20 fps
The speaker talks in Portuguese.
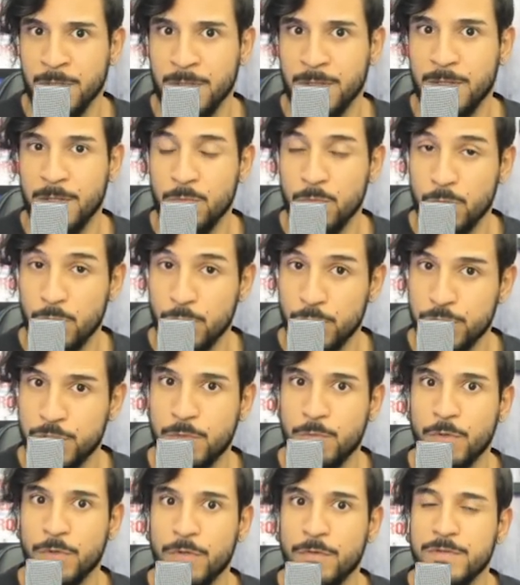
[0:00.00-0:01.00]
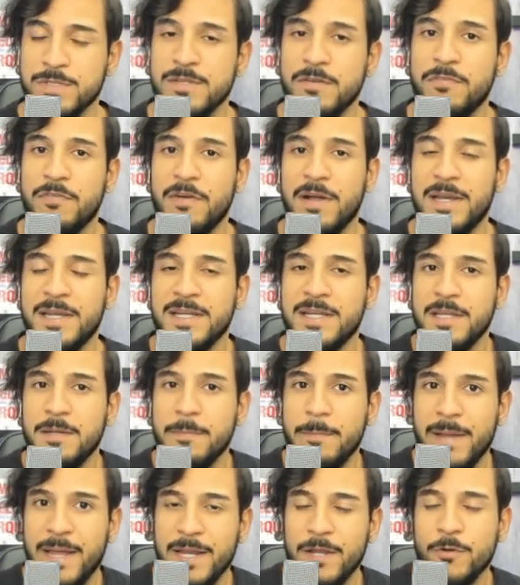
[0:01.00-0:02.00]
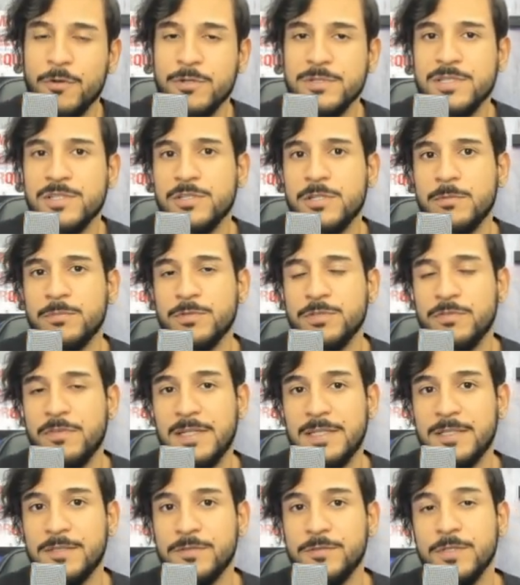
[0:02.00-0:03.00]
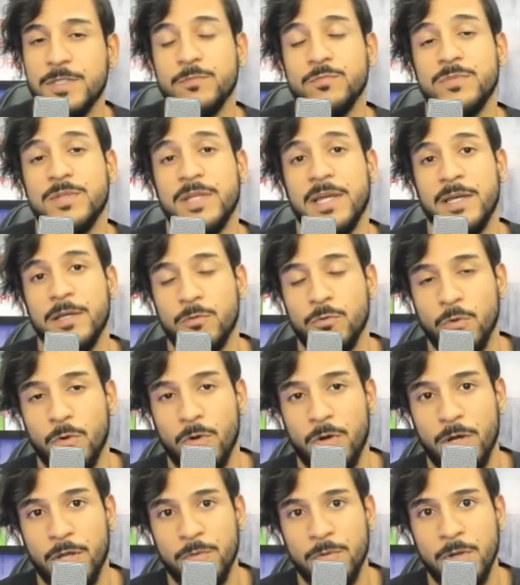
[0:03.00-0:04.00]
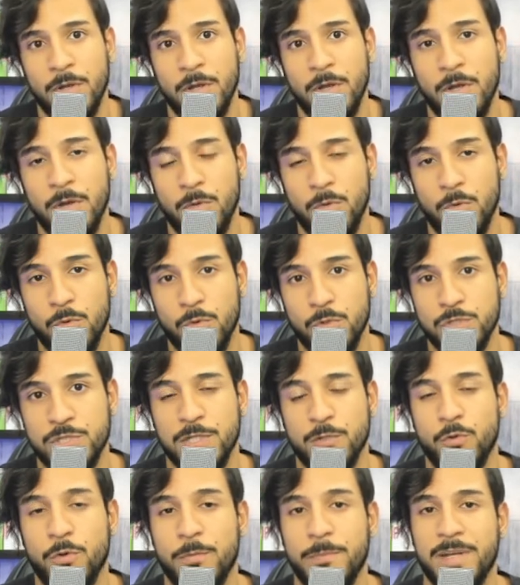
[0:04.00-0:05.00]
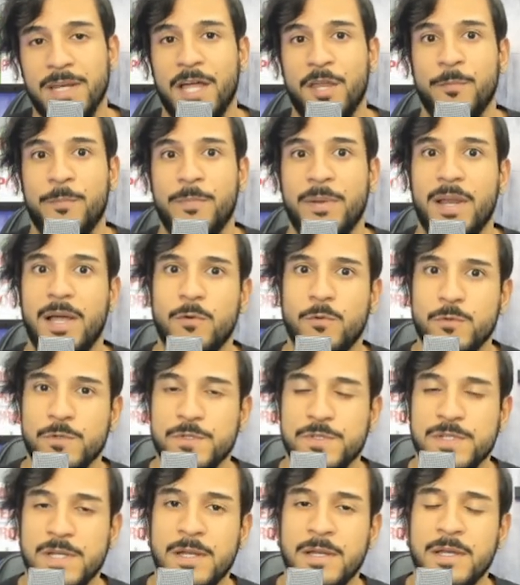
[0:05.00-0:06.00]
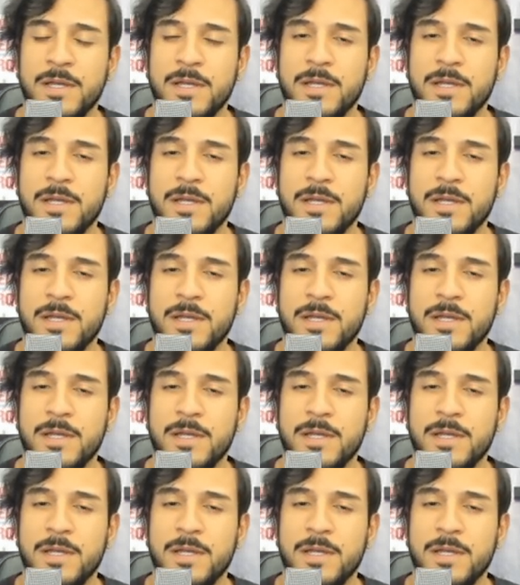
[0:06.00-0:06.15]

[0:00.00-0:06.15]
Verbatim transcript: Então, hoje, quando você fala em Crimeia, nós estamos falando que um território hoje é dominado pela Rússia,